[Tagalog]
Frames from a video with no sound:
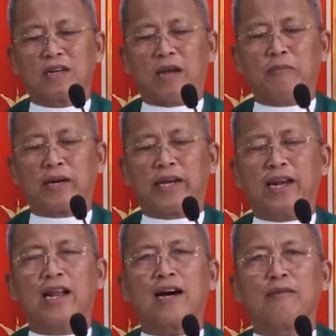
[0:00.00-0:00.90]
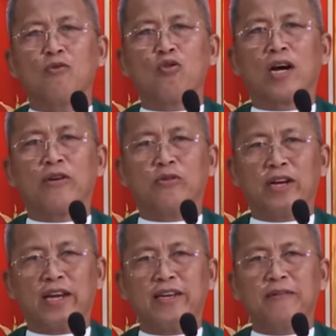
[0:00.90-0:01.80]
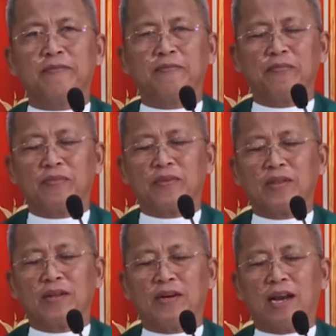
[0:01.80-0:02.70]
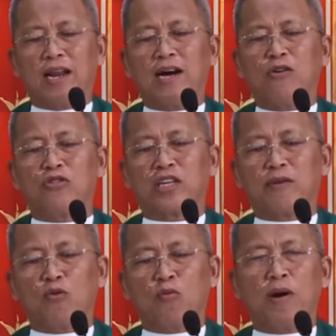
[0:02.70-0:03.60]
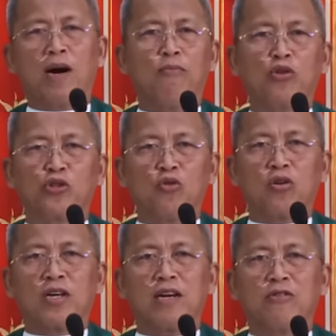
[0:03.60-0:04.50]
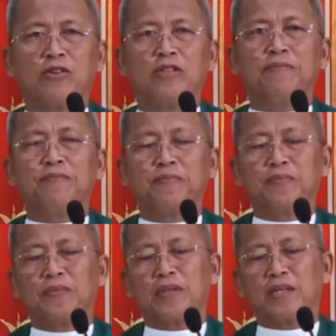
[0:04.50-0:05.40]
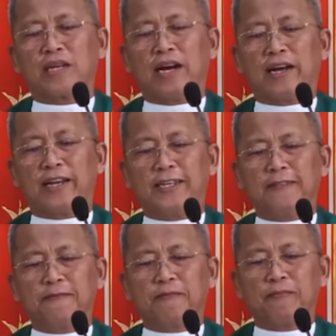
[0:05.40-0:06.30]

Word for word: Kay maghilak mo kanunay. Alaot sad mong mga busog karon kay